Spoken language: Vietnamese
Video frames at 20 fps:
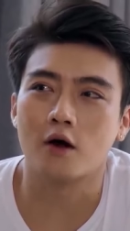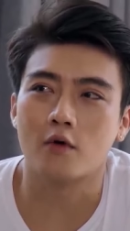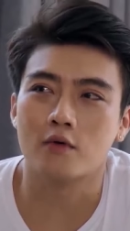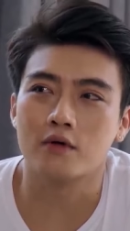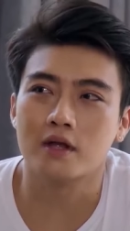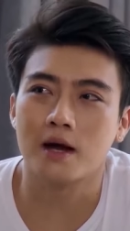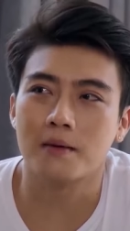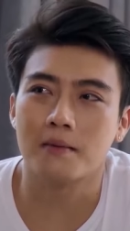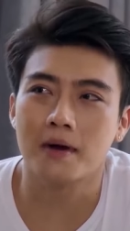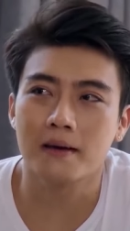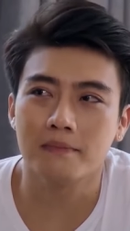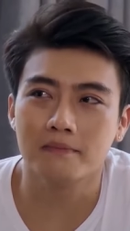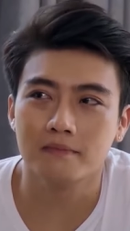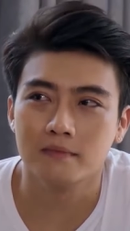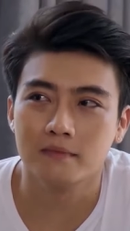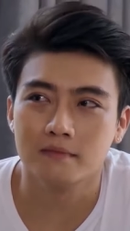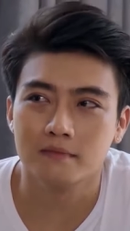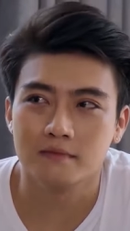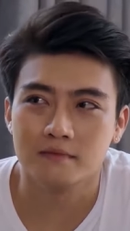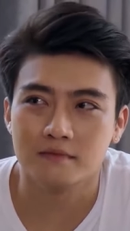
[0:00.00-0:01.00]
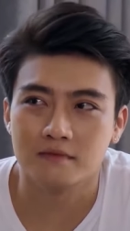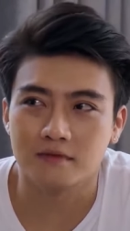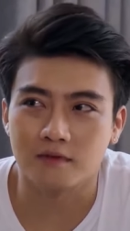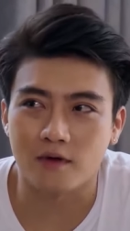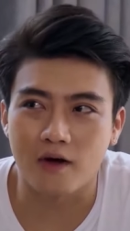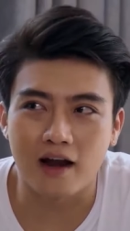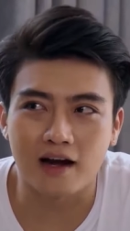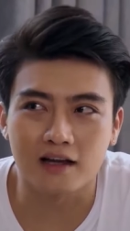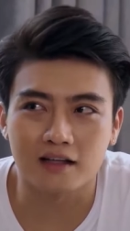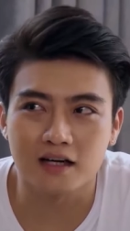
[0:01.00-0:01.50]
cụ nhà bếp
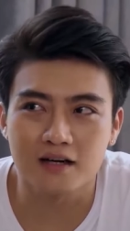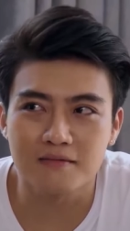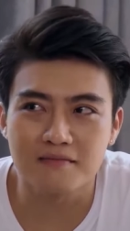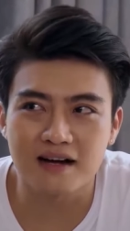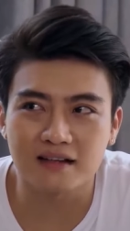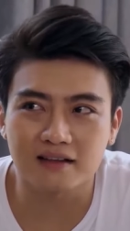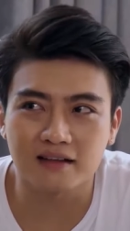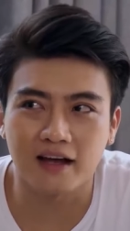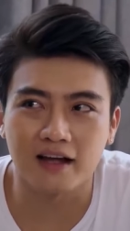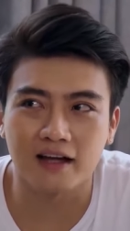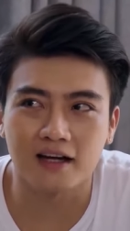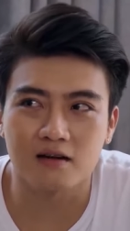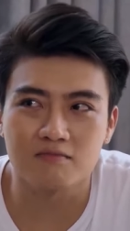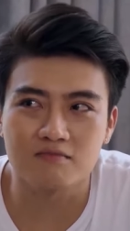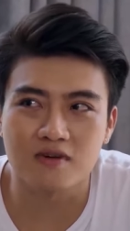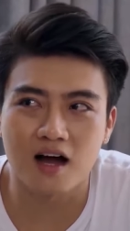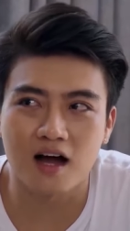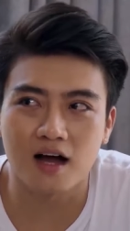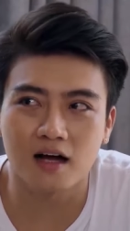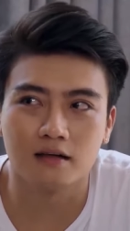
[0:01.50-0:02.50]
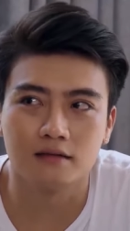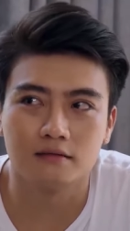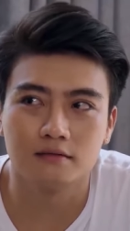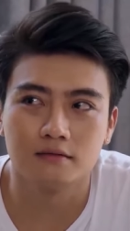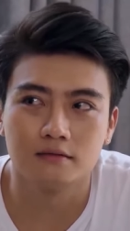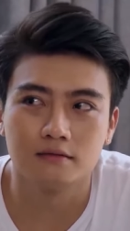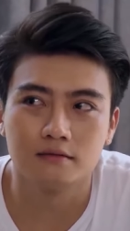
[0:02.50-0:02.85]
toàn là thứ mắc tiền không đó